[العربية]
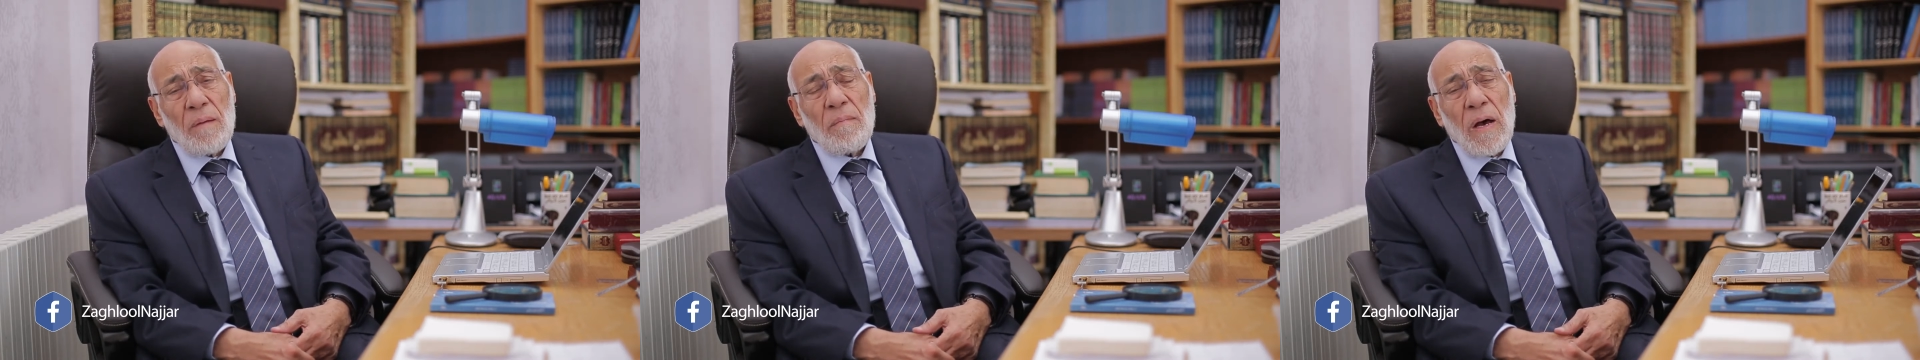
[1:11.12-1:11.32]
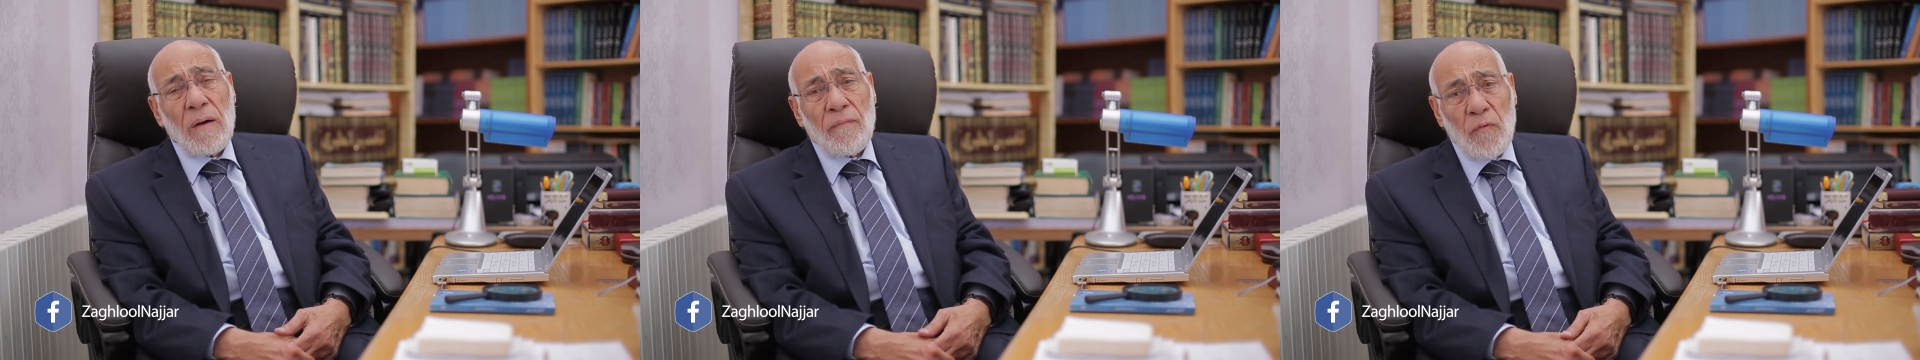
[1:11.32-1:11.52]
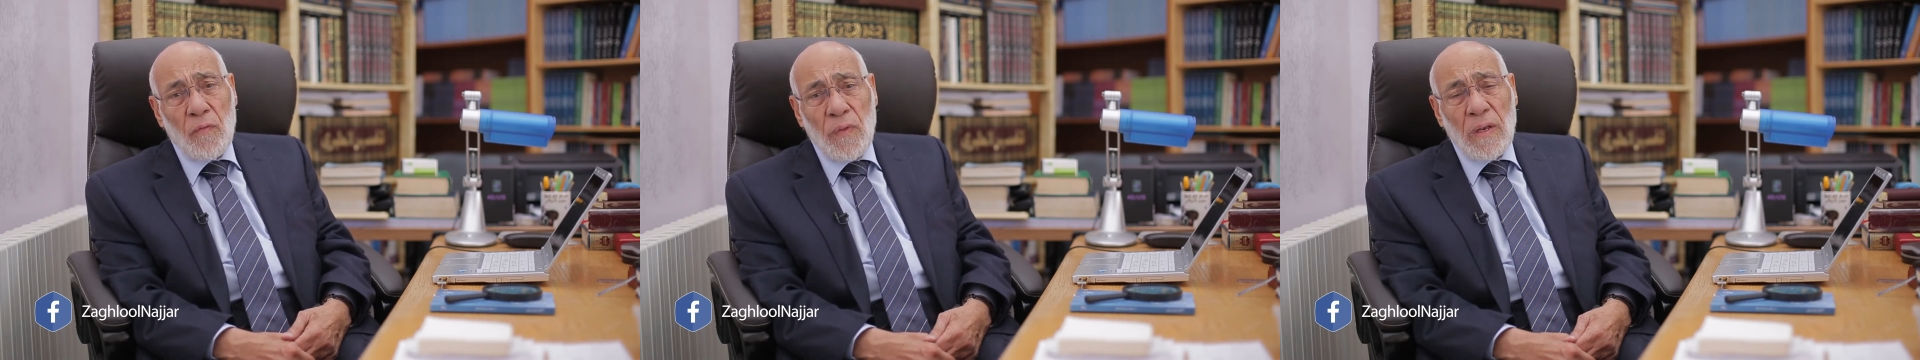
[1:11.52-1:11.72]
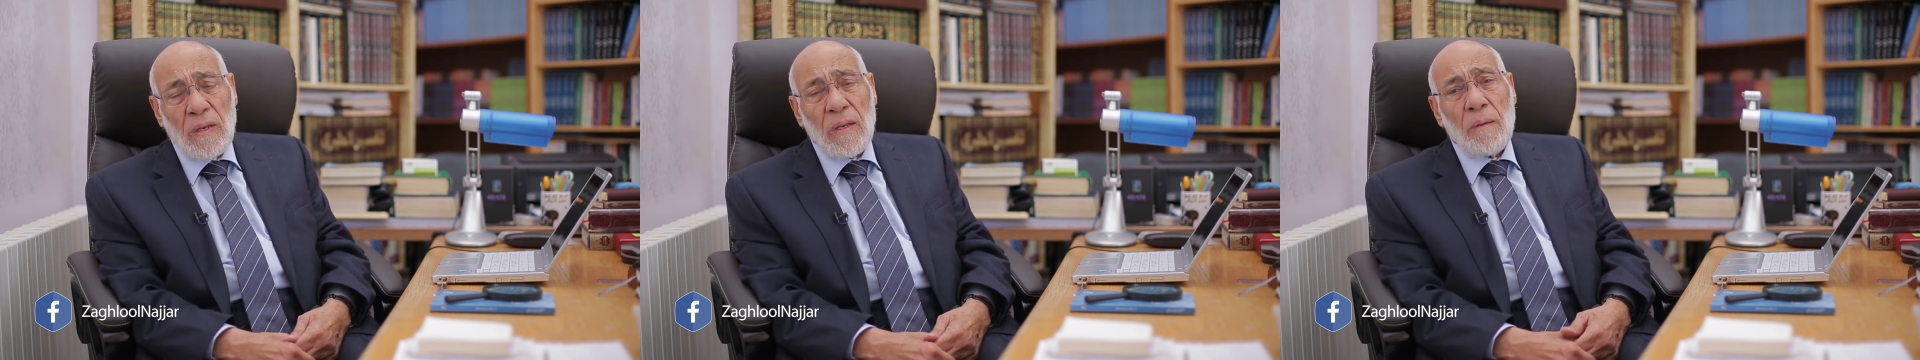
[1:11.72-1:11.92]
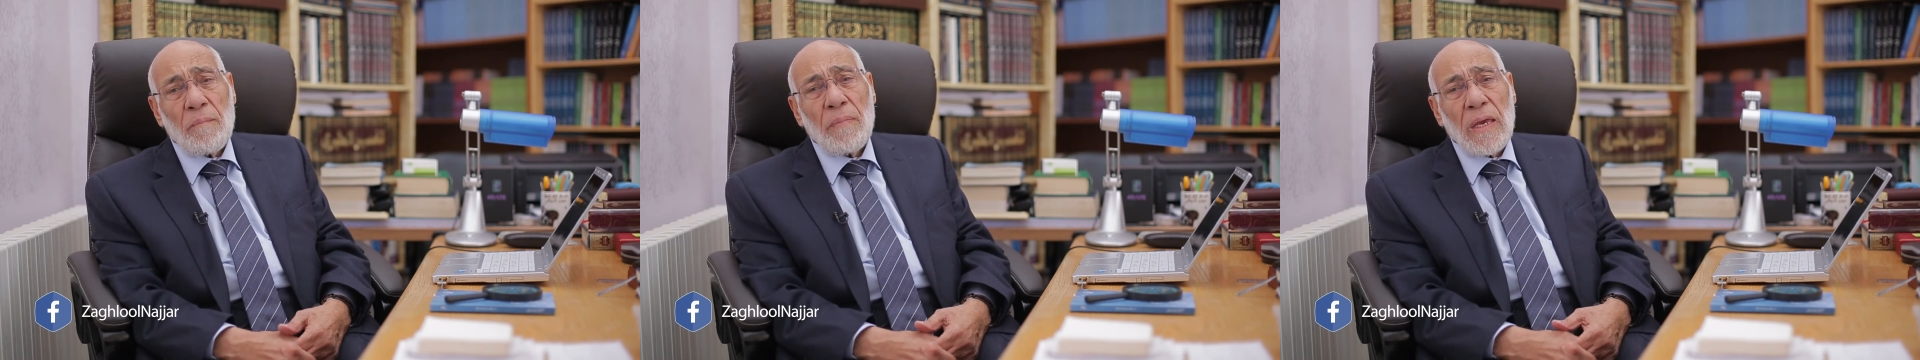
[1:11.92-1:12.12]

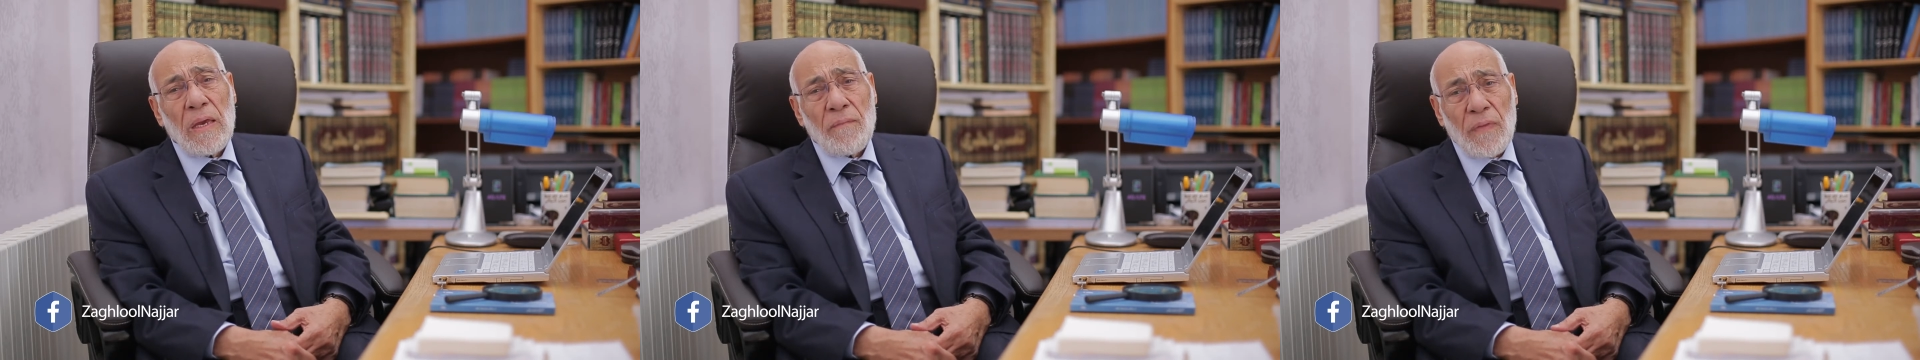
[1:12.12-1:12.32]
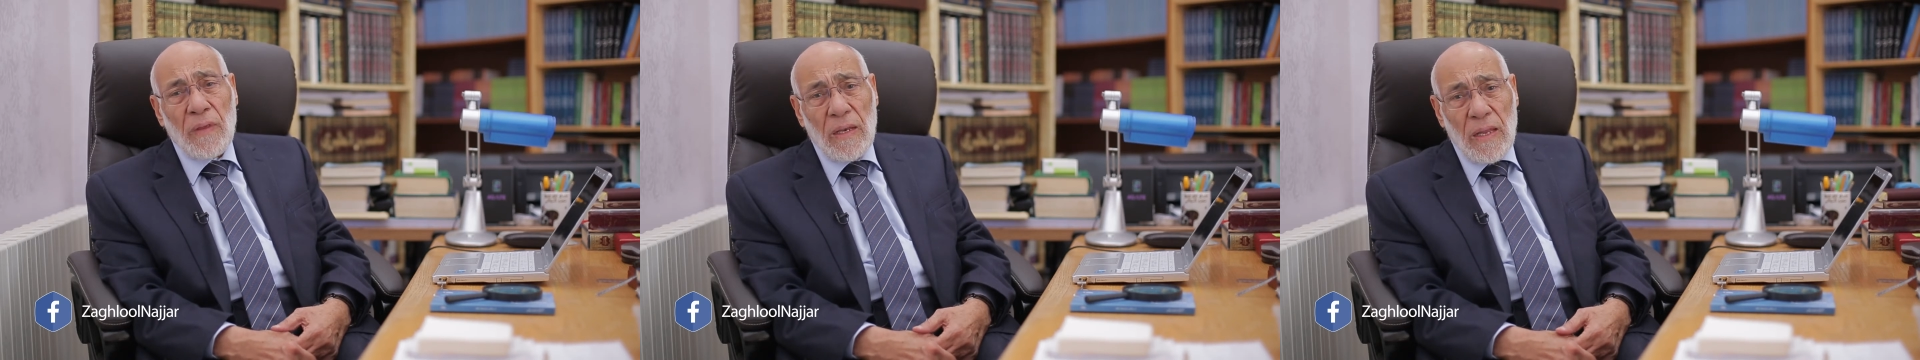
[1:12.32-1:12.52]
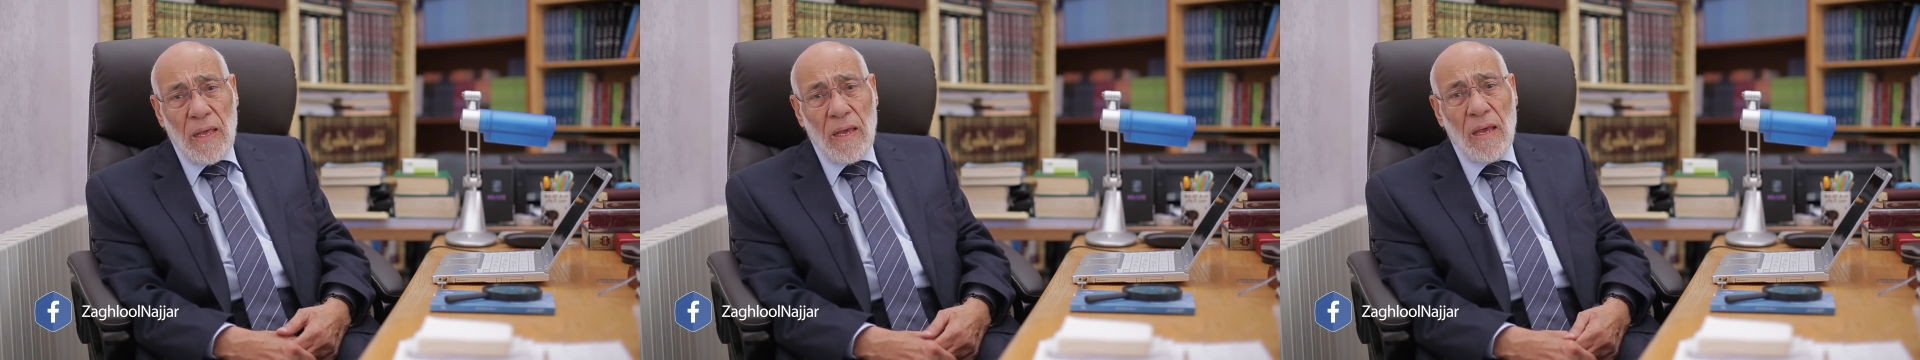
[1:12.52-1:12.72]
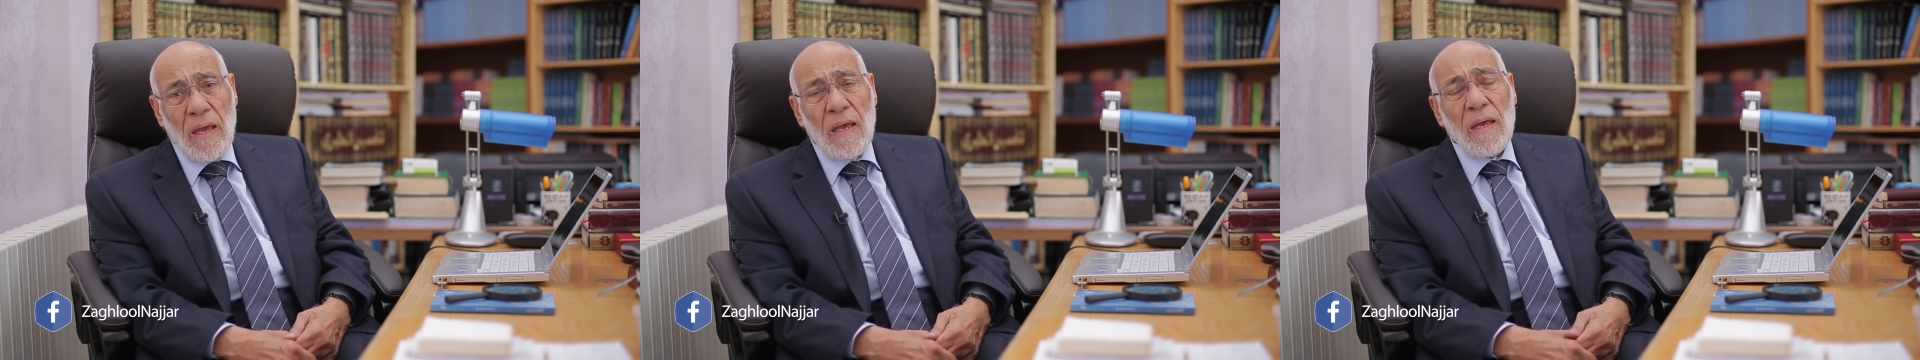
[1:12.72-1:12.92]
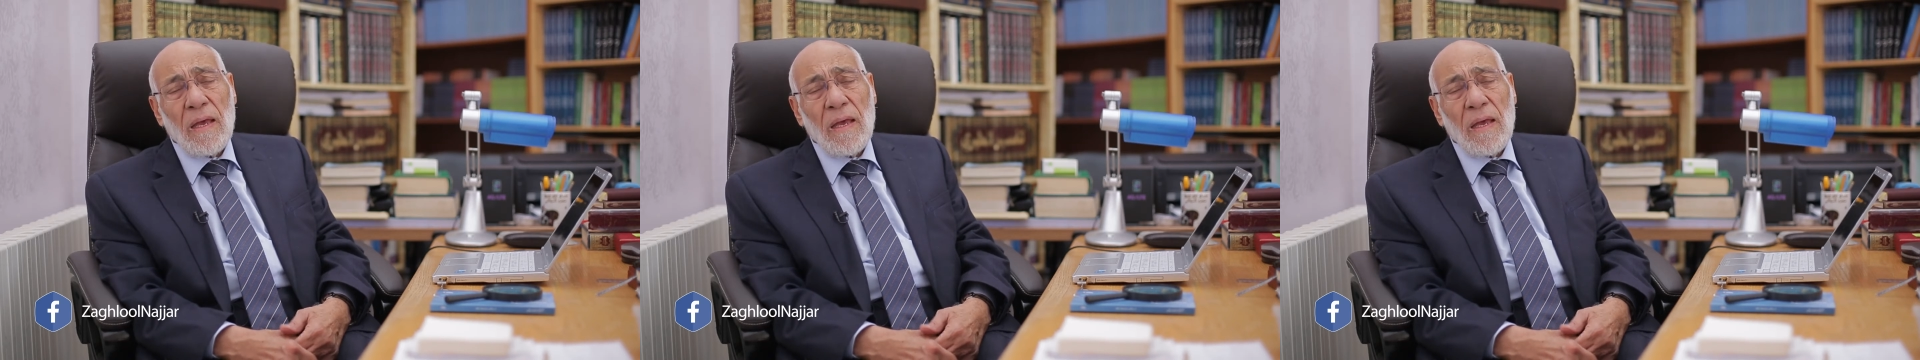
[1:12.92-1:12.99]
محفوظا بحفظ الله